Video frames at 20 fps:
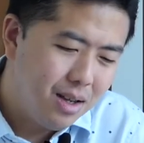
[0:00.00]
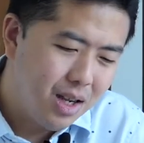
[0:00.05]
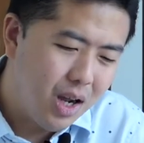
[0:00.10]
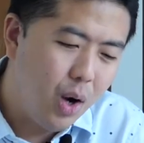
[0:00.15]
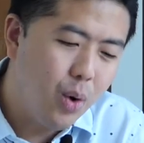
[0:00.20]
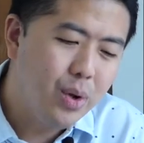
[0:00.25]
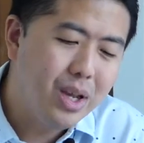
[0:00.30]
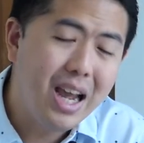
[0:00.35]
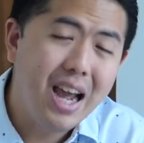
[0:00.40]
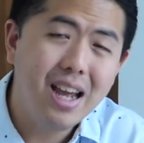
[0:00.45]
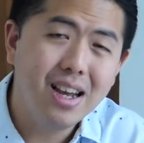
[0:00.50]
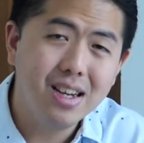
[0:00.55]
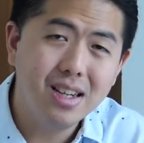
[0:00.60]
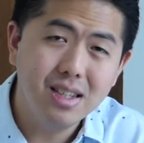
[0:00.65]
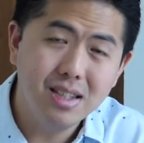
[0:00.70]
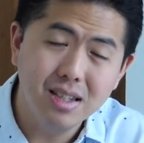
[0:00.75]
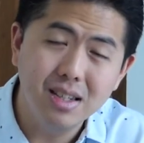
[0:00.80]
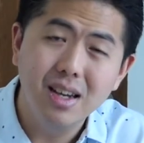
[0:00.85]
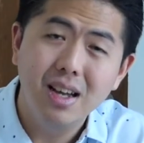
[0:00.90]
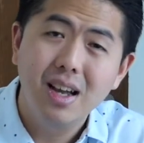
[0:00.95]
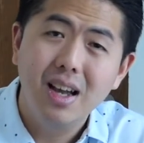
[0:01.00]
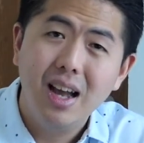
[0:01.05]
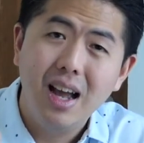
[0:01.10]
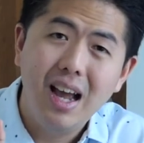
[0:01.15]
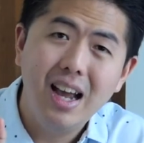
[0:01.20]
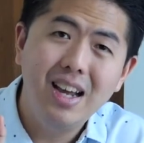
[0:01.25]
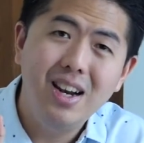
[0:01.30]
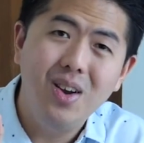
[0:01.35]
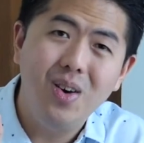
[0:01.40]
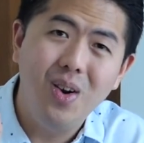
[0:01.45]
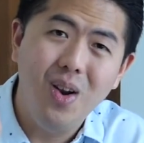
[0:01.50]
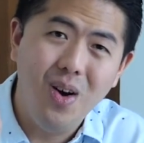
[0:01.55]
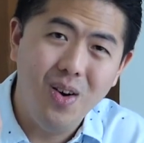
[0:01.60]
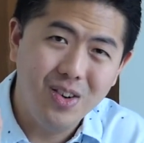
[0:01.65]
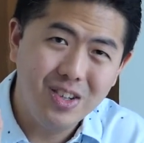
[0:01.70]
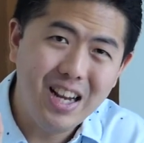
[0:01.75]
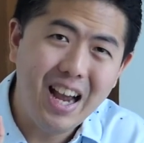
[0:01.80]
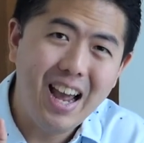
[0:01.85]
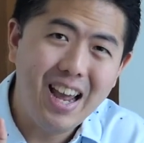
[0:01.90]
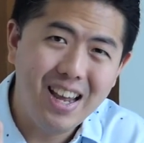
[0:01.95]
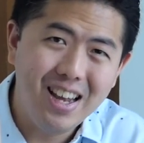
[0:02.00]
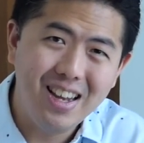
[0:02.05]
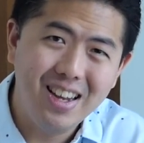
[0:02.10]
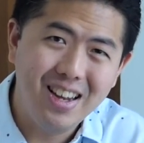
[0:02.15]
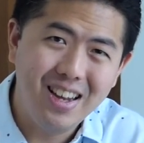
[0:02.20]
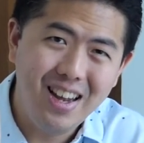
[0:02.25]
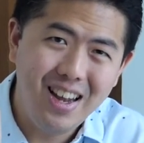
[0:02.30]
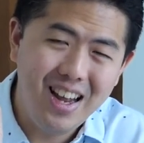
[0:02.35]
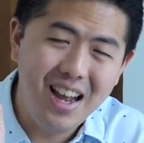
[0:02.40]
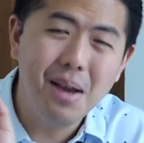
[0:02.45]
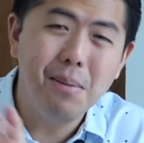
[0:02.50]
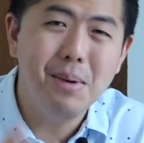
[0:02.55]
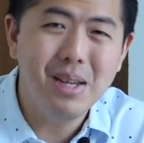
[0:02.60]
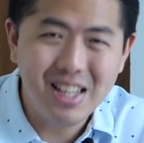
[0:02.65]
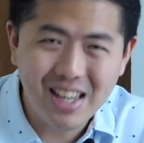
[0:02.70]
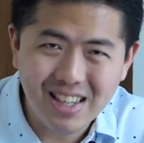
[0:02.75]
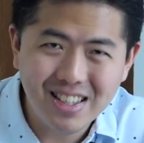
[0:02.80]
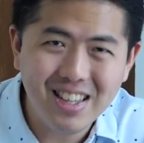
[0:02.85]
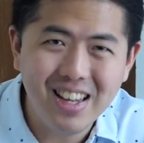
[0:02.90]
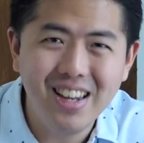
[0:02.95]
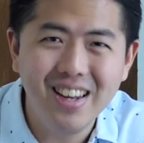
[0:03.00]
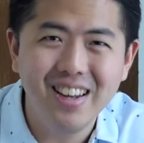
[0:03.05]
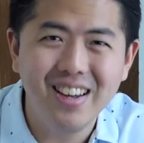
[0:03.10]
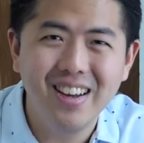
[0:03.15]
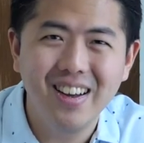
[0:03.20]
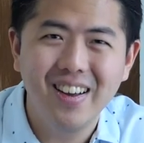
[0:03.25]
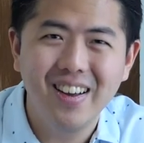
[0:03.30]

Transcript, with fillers: เอาง่ายๆก็คือให้เราลองใช้ A/B testing